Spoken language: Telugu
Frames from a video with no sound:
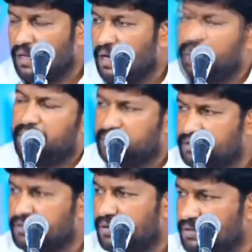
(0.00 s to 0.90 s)
అప్పుడు ఆ
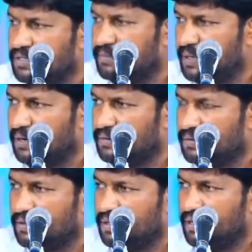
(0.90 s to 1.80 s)
చిన్నోడు చెప్పాడు
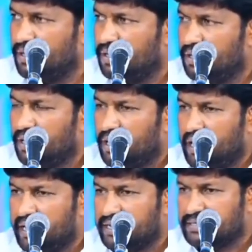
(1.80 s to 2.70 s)

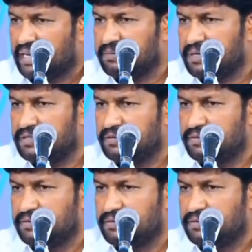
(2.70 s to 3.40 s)
ఆయన సామర్థ్యం